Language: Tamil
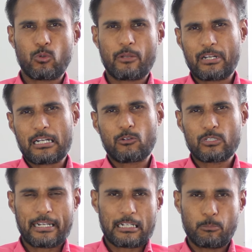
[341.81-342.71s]
உறவினர்கள்
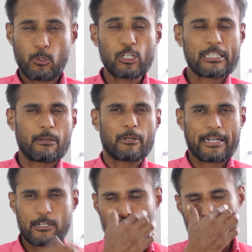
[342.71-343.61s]
வந்து எனக்கு பொண்ணு
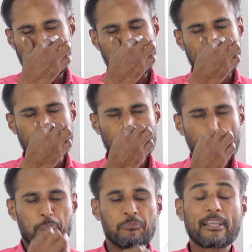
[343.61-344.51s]
தரமாட்டேன்னு சொல்லிட்டாங்க
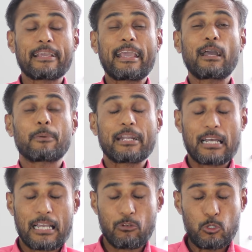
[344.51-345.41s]
ஏன்
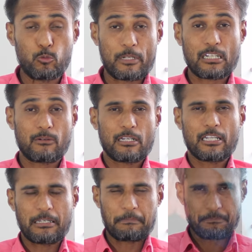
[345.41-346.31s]
அப்படின்னா இவன் வந்து
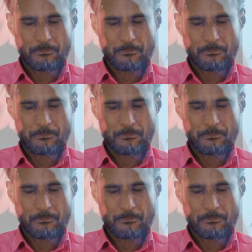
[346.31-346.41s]
மந்திரவாதி